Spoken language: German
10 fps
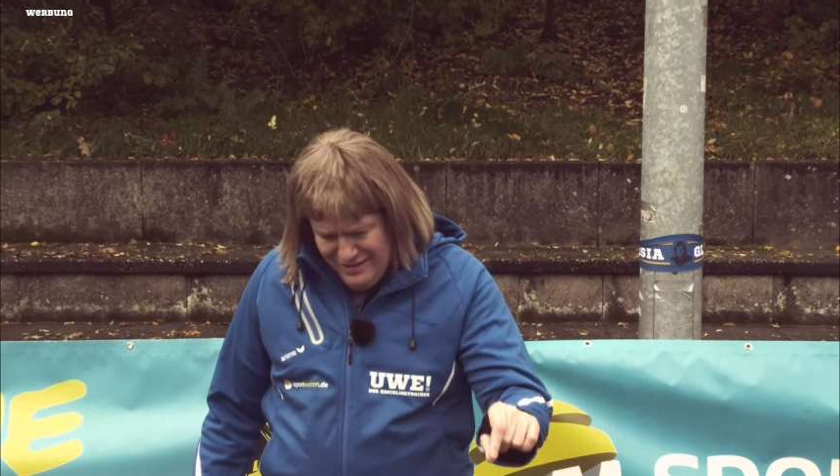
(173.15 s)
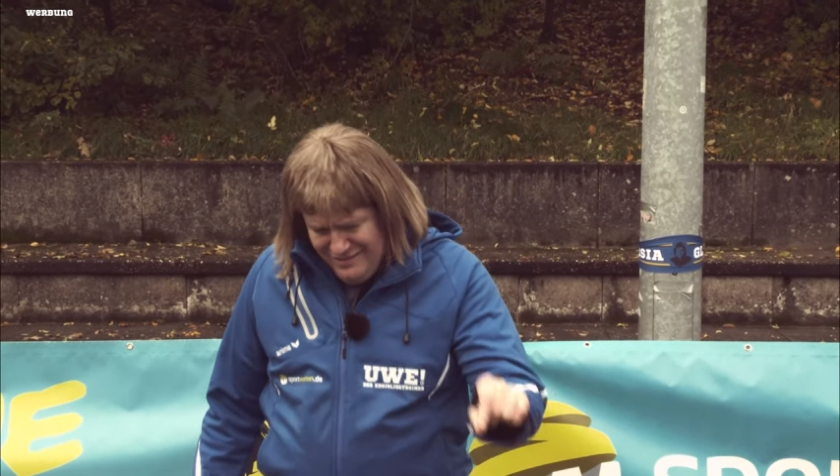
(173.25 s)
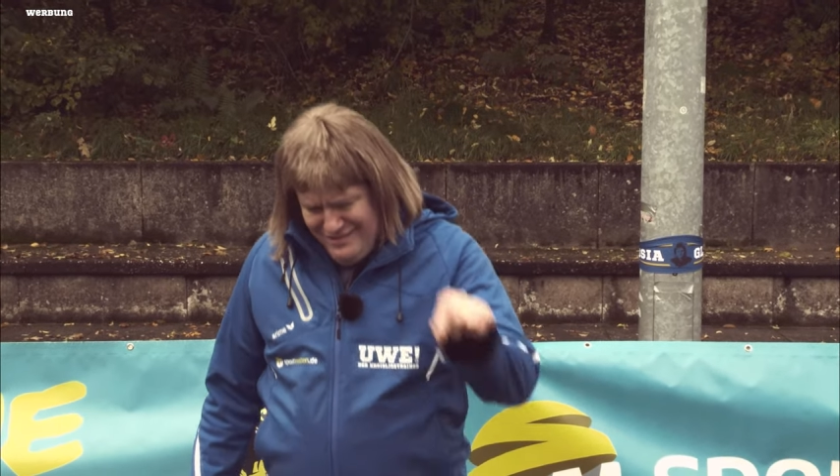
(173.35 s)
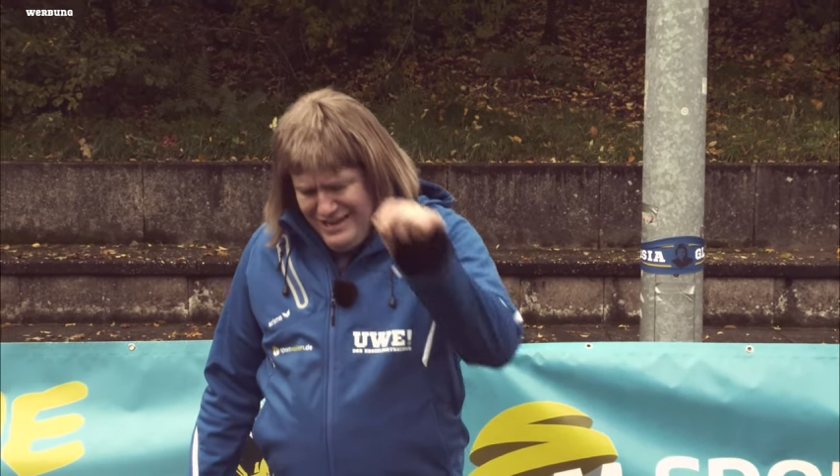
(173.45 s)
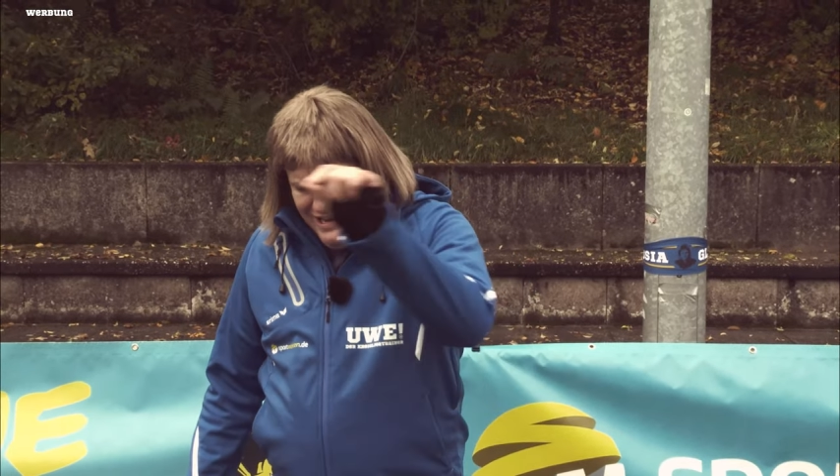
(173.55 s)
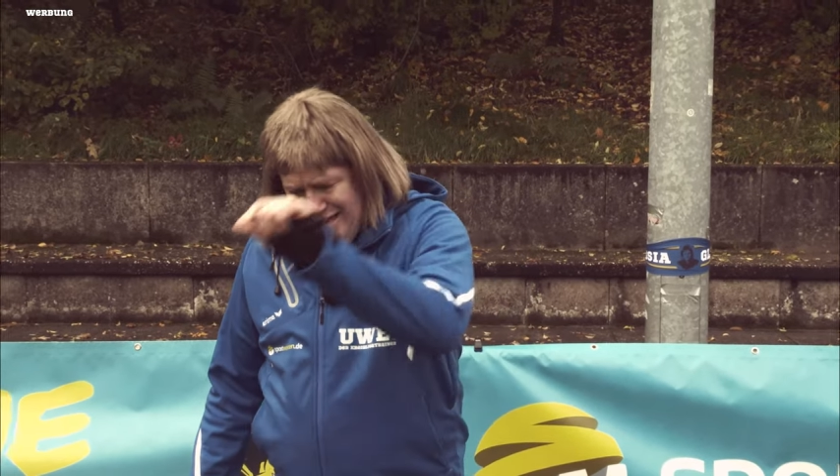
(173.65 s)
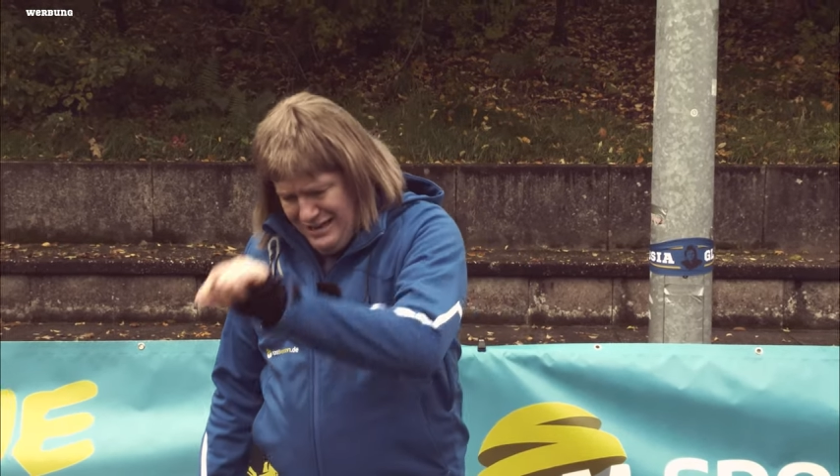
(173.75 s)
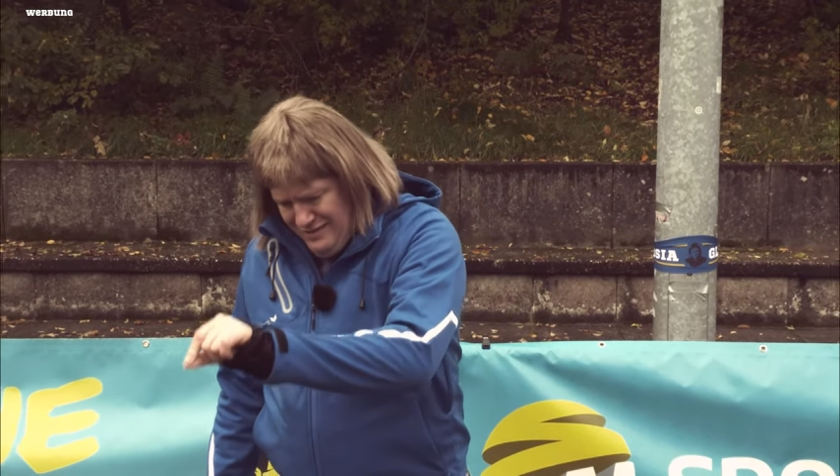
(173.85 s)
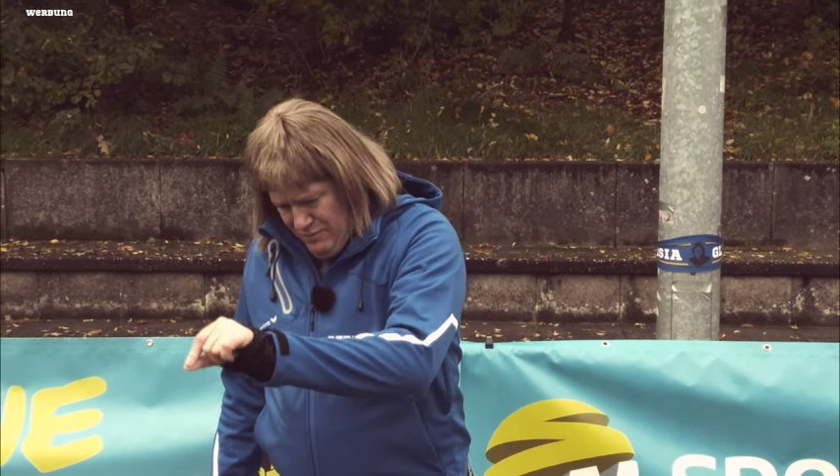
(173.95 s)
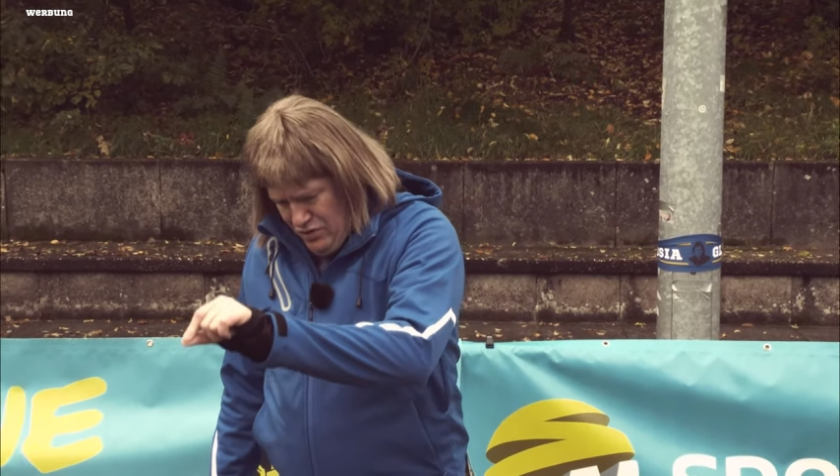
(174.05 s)
es hinten
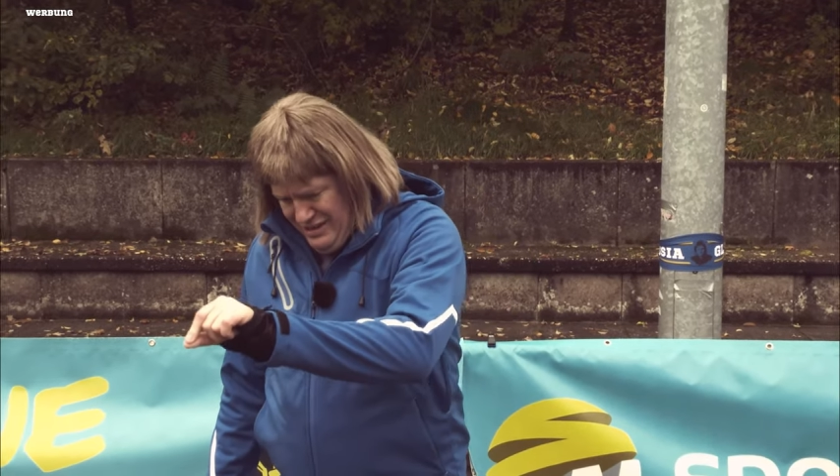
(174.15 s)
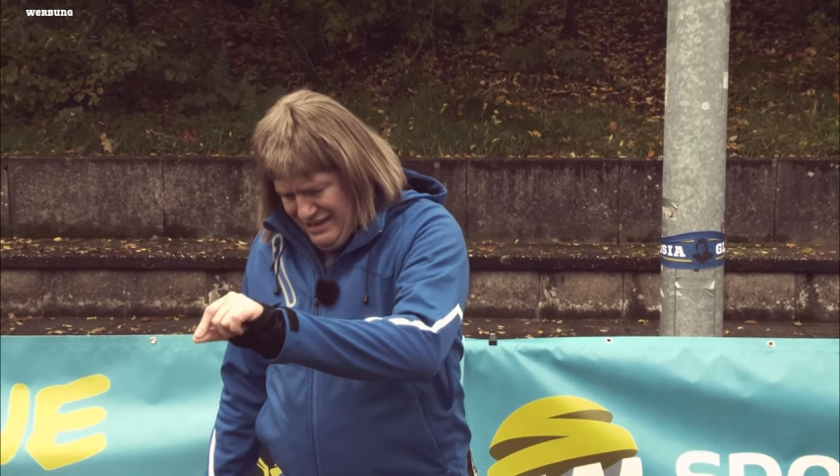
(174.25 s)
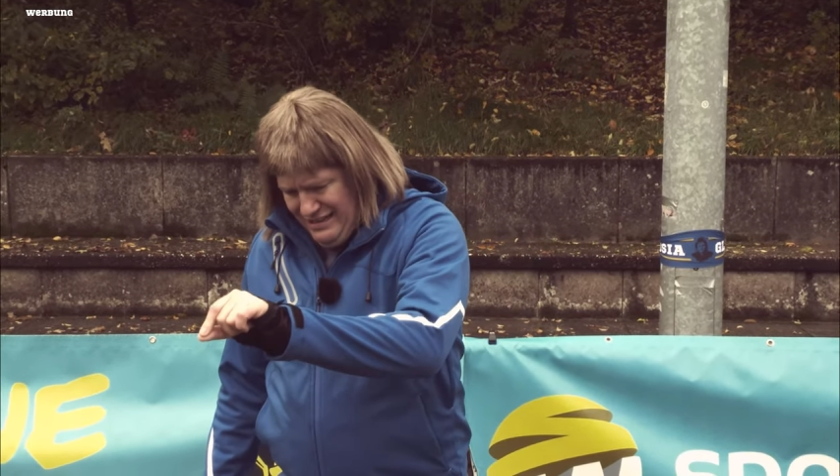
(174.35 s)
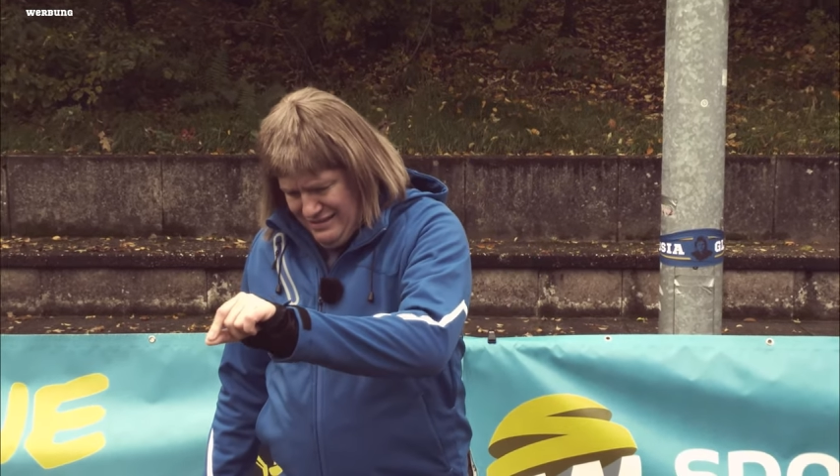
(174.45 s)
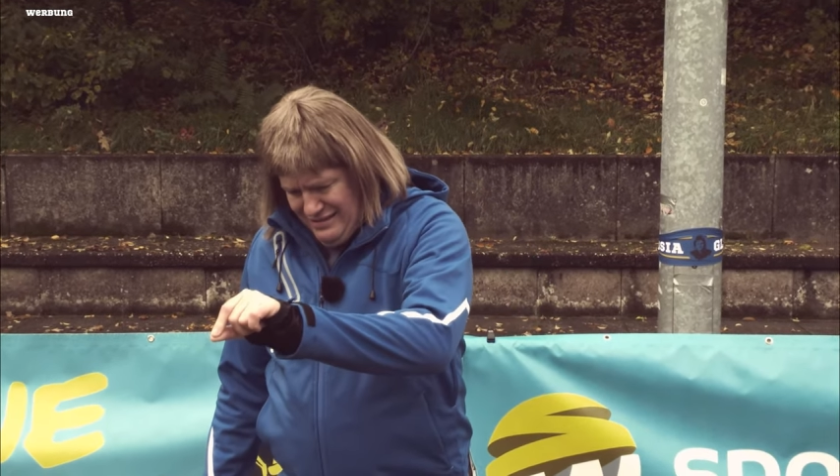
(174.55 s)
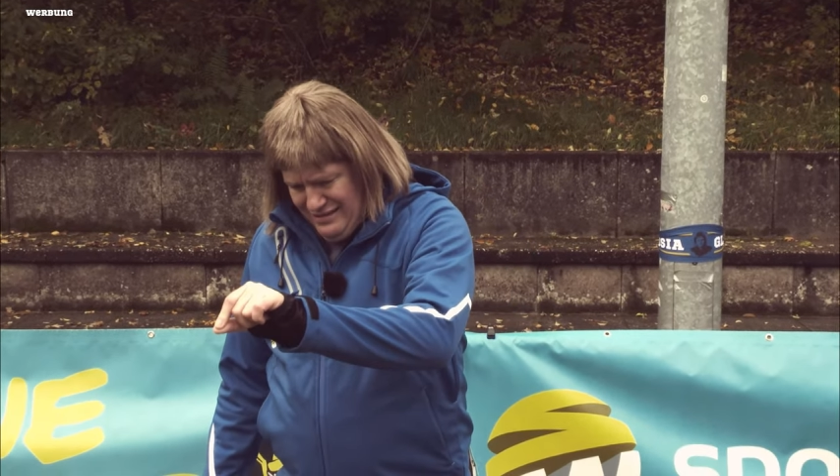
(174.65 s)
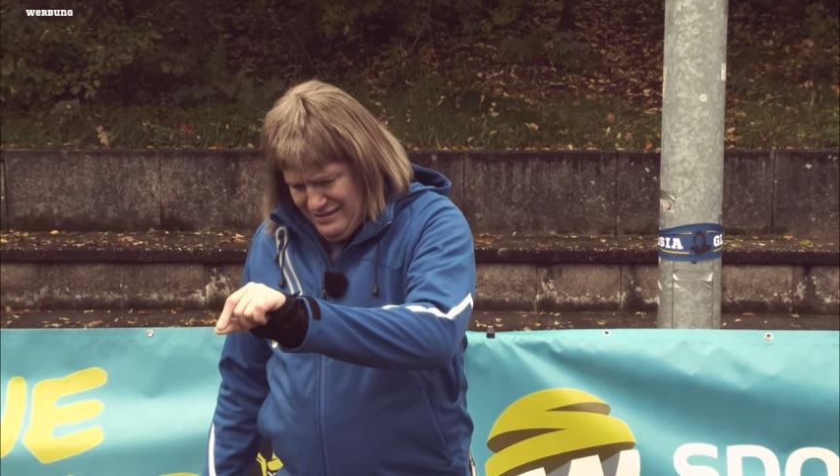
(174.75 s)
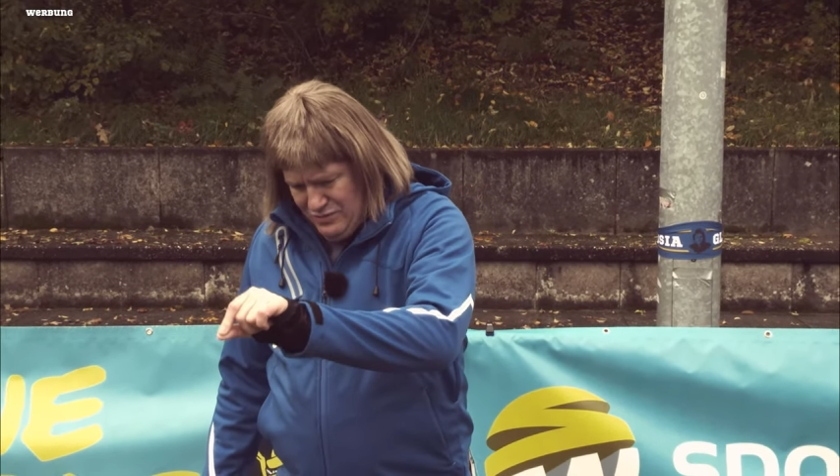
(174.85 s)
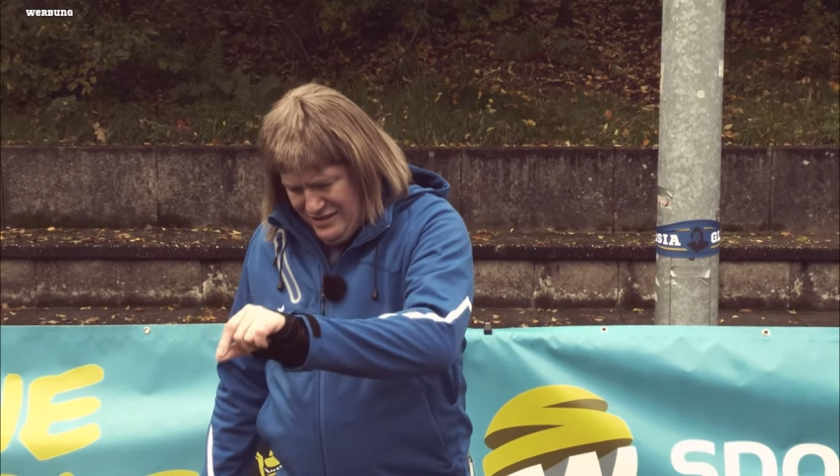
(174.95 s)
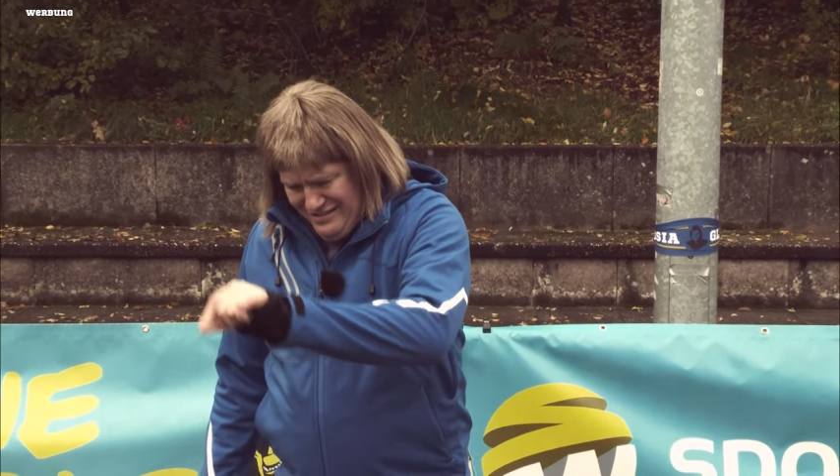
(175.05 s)
ans Wort dran
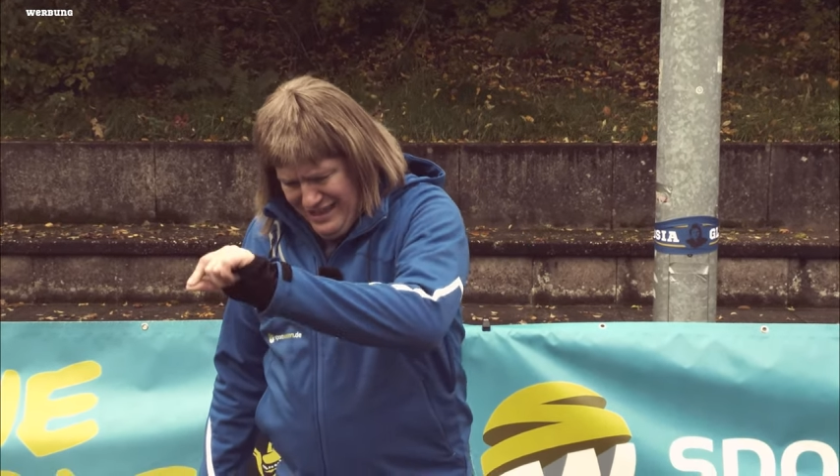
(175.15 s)
setzt und es